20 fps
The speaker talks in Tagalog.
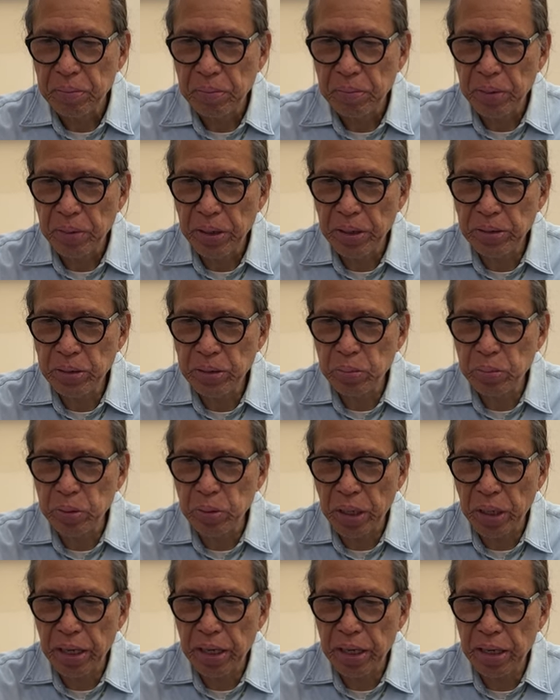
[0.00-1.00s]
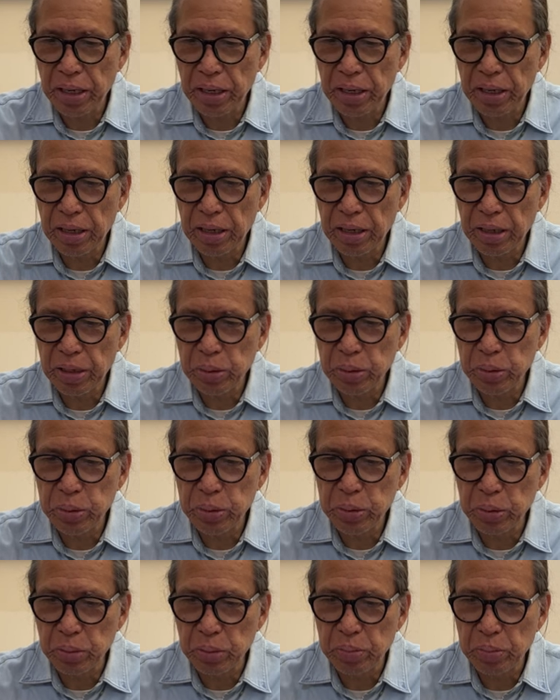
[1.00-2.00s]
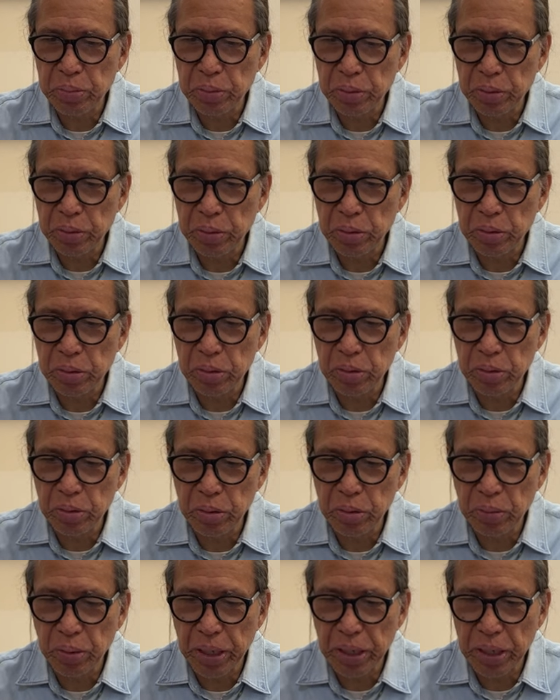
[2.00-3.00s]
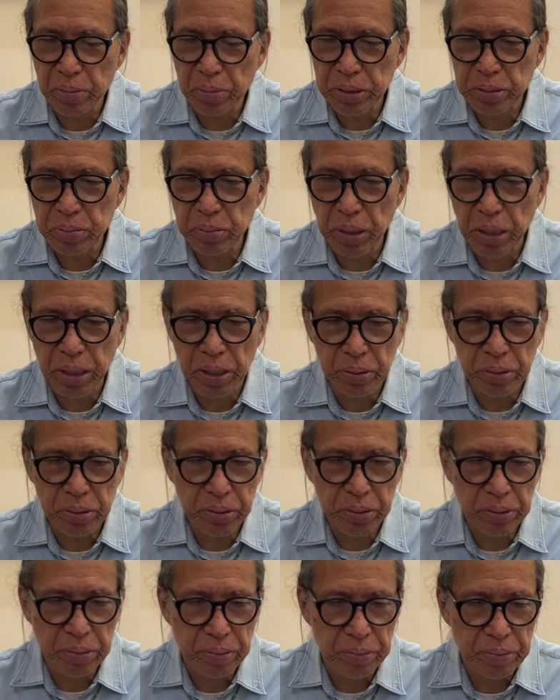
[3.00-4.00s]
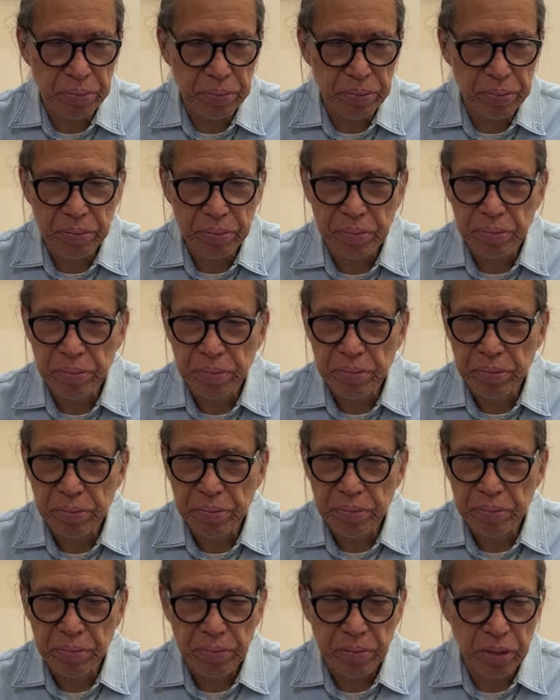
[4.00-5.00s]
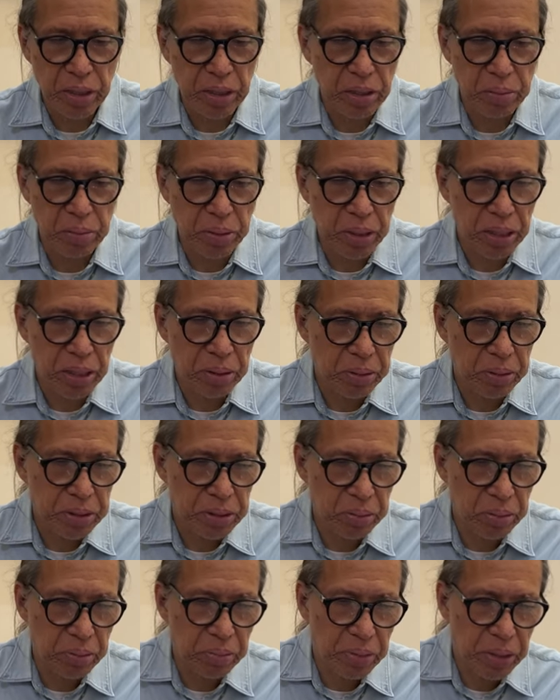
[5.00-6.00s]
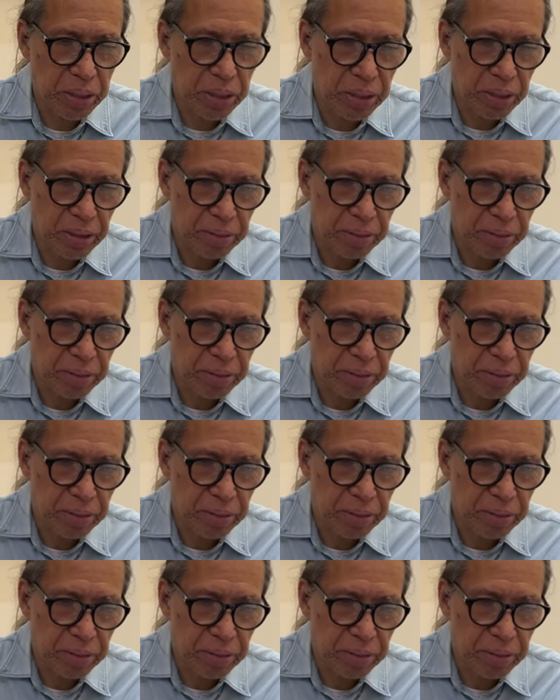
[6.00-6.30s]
Facebook, uh, YouTube, kung lumalabas ba ako. Ay, lumalabas naman pala.